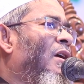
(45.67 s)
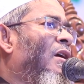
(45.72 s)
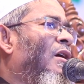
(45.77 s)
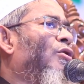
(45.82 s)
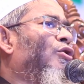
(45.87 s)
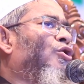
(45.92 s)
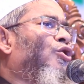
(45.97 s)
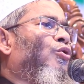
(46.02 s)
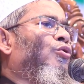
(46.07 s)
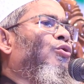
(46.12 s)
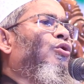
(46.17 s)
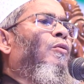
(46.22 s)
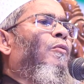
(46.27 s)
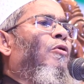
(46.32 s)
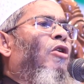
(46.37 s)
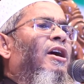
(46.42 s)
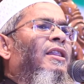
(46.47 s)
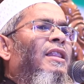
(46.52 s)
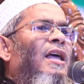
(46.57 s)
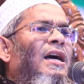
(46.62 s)
কিন্তু শুধু
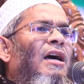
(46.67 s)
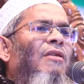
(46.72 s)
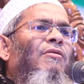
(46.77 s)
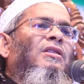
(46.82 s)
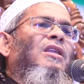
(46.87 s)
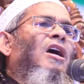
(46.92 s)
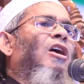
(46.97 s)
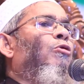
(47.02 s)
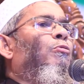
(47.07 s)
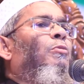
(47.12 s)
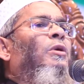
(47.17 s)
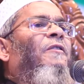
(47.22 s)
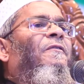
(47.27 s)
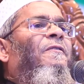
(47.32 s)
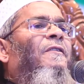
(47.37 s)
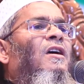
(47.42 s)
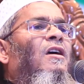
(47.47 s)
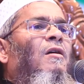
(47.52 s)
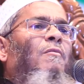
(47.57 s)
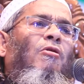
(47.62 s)
ভয় দেখানো তা খুবই
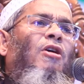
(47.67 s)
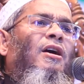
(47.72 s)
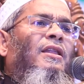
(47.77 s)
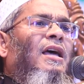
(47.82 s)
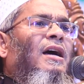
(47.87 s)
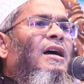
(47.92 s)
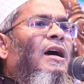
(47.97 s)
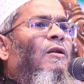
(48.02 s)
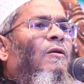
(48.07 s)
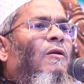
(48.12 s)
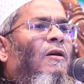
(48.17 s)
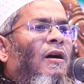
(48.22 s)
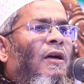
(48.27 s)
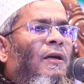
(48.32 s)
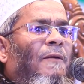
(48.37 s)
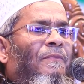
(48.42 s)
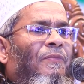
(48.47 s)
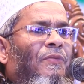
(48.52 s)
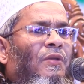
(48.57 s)
ভয় দেখানো হয়